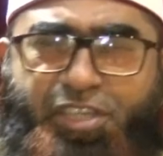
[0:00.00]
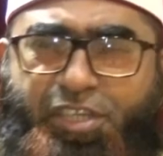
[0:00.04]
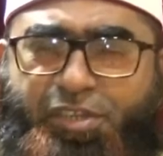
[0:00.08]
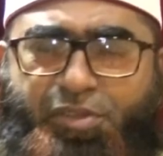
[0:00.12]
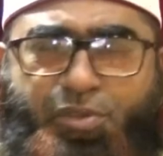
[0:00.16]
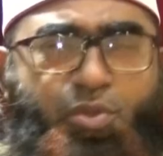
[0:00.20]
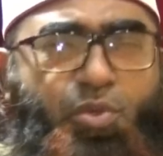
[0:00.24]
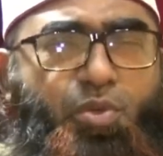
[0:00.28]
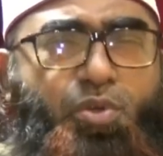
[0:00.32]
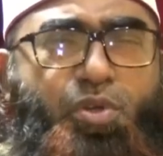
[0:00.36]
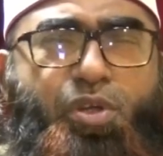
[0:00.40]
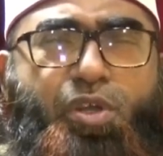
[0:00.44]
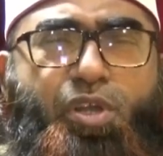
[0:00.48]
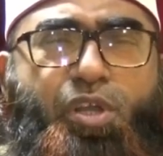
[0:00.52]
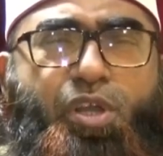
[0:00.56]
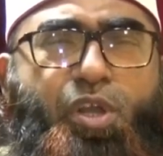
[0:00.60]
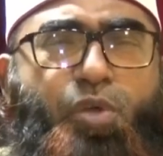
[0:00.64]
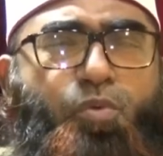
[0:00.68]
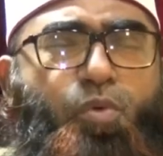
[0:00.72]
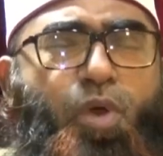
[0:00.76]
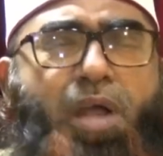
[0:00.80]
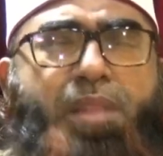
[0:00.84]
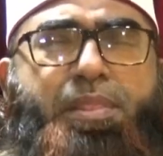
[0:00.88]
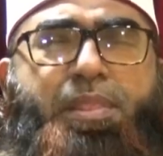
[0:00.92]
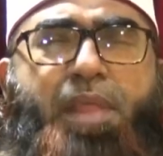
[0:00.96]
জাদ্দু
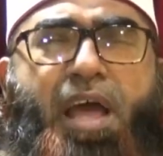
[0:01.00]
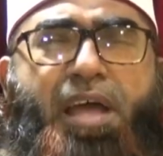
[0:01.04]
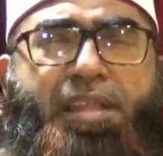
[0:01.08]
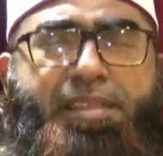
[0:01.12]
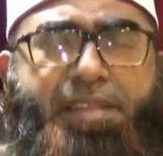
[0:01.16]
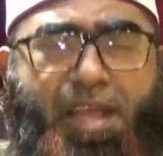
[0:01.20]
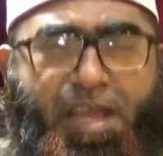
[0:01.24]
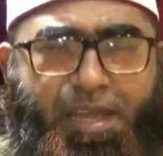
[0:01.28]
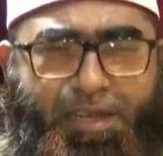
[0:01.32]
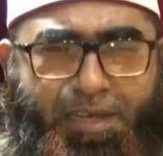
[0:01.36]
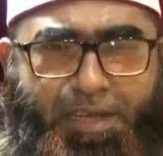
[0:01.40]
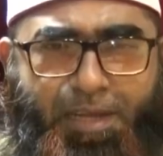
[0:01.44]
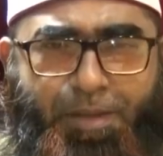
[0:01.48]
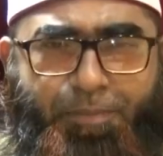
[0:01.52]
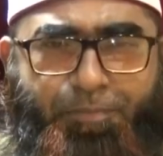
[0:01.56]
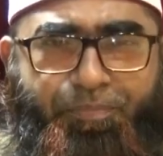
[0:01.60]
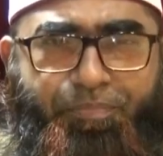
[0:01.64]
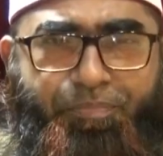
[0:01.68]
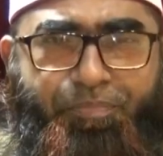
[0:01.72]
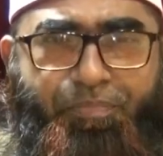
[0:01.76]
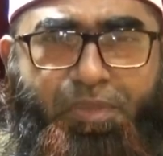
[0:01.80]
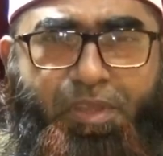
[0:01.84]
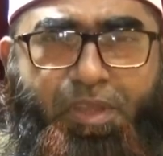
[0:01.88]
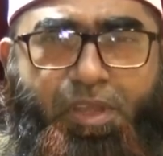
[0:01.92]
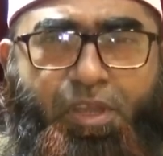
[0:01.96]
ও তাআলা
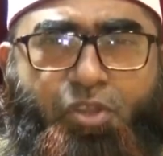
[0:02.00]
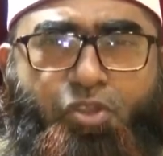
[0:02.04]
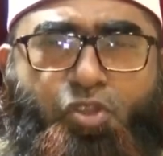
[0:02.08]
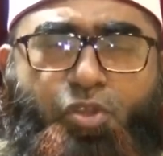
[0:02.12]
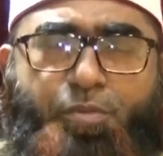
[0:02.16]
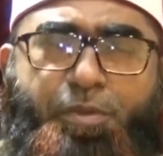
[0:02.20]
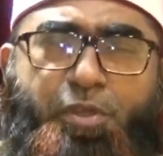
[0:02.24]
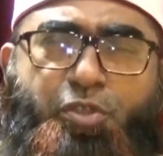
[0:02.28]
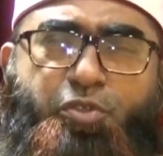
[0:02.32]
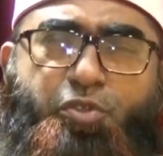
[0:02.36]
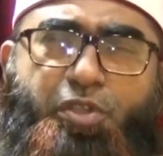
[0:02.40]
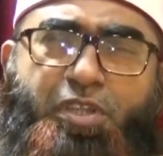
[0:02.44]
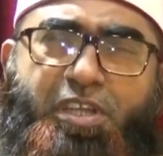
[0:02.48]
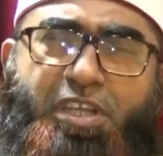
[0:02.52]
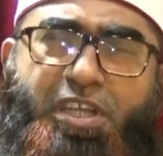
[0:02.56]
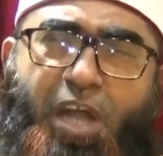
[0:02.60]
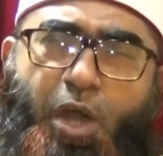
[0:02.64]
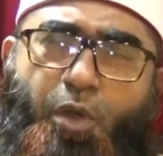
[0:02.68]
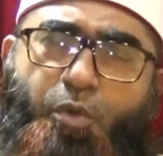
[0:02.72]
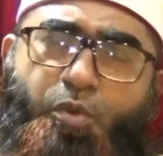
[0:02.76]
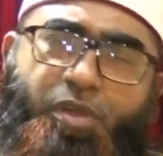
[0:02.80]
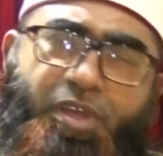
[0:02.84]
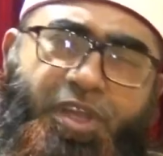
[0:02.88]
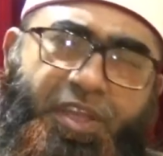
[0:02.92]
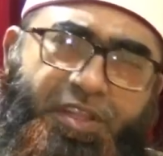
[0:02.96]
তুমি যদি
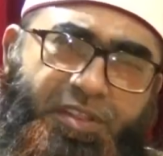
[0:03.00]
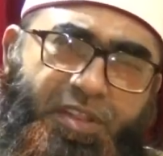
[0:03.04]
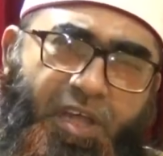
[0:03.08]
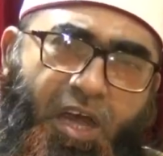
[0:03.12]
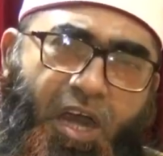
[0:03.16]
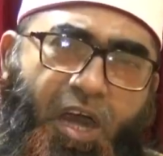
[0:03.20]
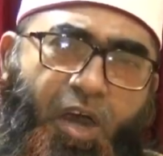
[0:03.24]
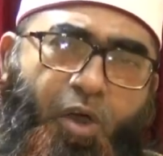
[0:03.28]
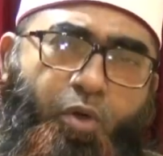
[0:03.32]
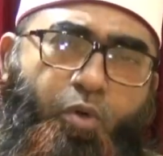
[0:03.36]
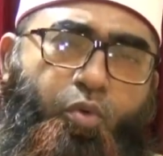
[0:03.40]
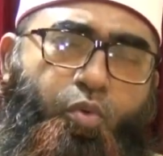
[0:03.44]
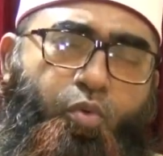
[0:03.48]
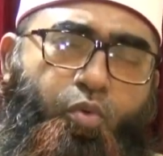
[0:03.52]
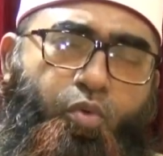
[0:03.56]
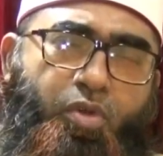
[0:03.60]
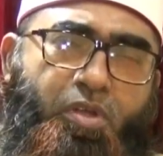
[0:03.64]
কাউকে দাও